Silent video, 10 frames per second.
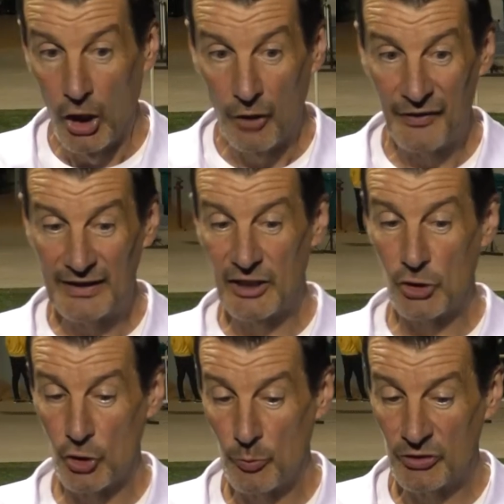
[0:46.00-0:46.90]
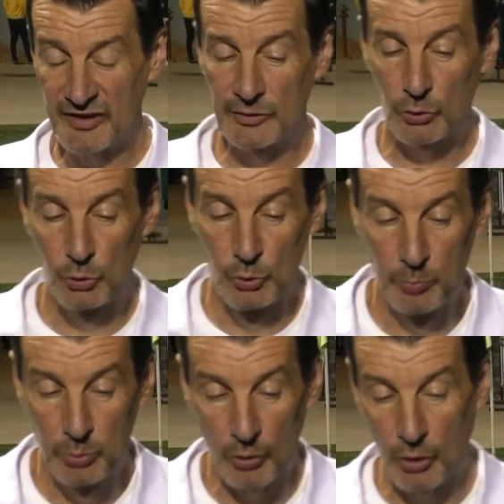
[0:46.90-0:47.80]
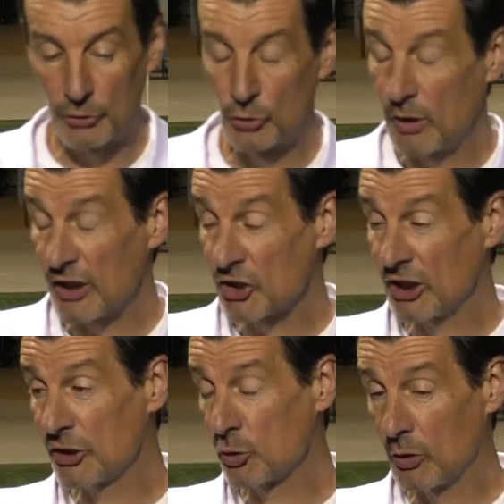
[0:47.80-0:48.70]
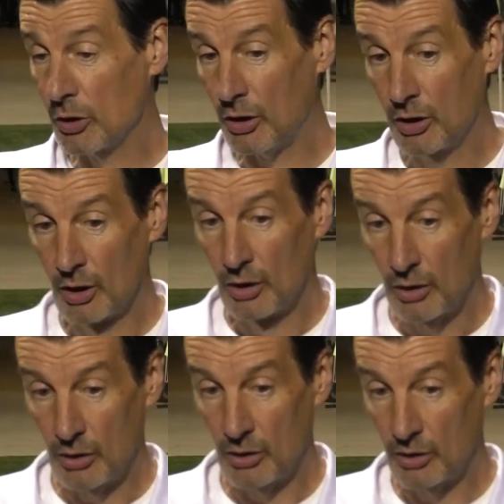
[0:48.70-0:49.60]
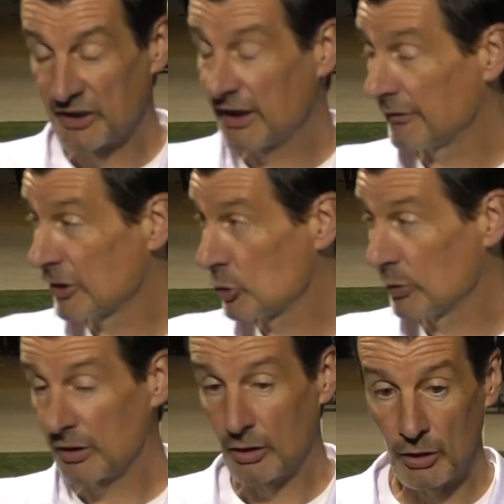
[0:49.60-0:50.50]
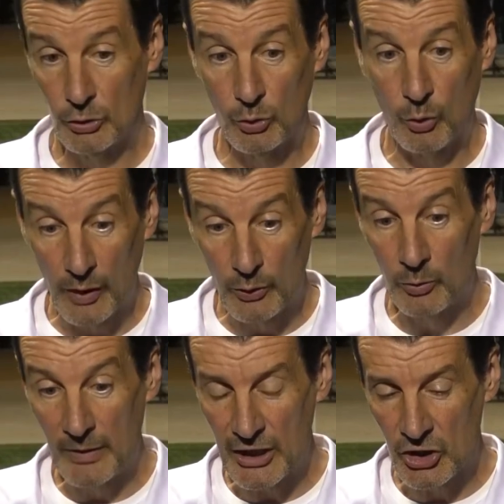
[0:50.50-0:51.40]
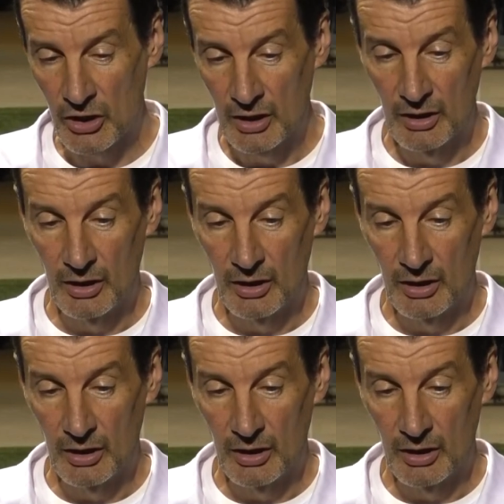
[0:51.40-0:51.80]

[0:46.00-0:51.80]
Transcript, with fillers: En fait, les changements, c'est surtout pour euh, soulager les joueurs euh, qui avaient joué trois gros matchs.